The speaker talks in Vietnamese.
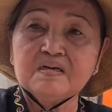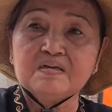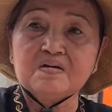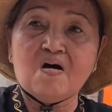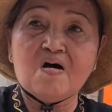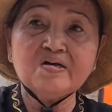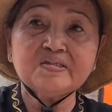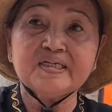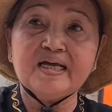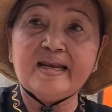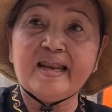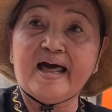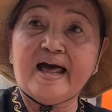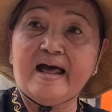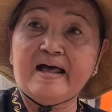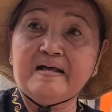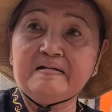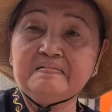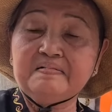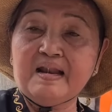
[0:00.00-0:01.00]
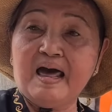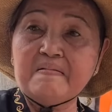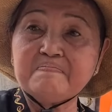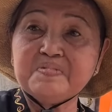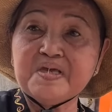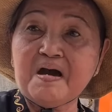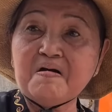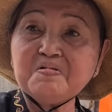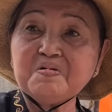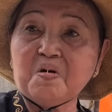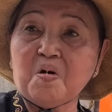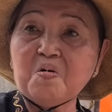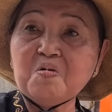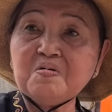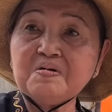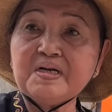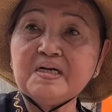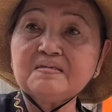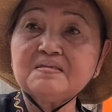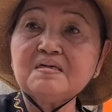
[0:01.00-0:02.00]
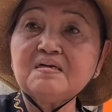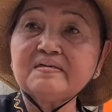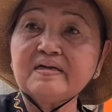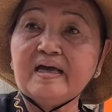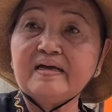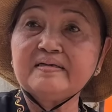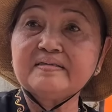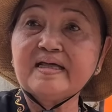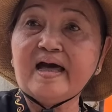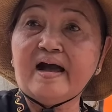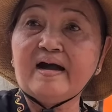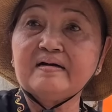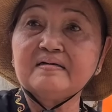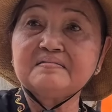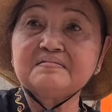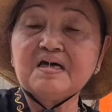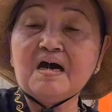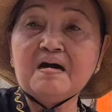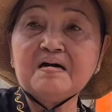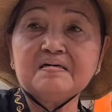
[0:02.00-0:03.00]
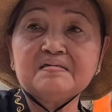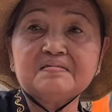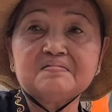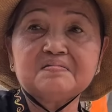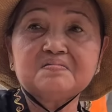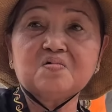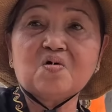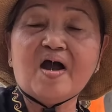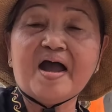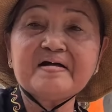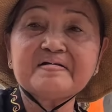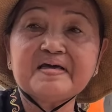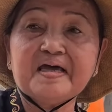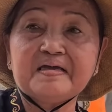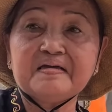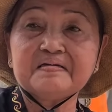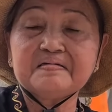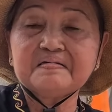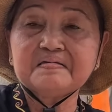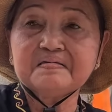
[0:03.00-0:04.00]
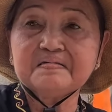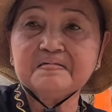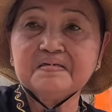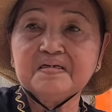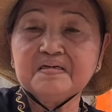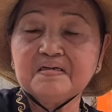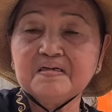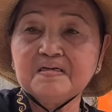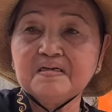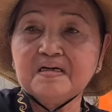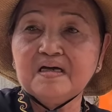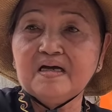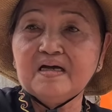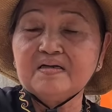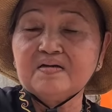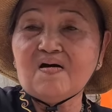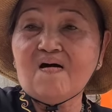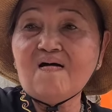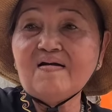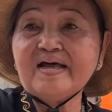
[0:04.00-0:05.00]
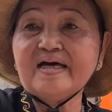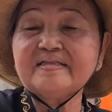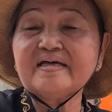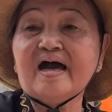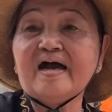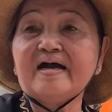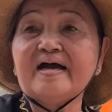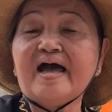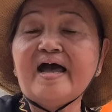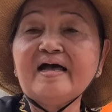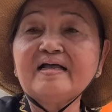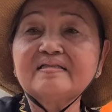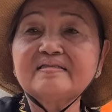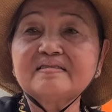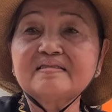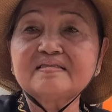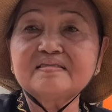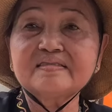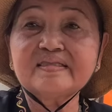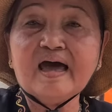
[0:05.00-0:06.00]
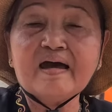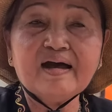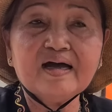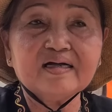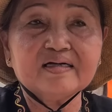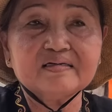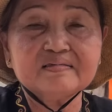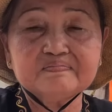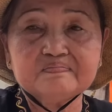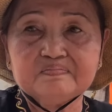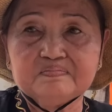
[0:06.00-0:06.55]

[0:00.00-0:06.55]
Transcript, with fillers: nó sẽ là làm giáo chủ đất nước này thằng Trần Quang này nó là thằng ác tăng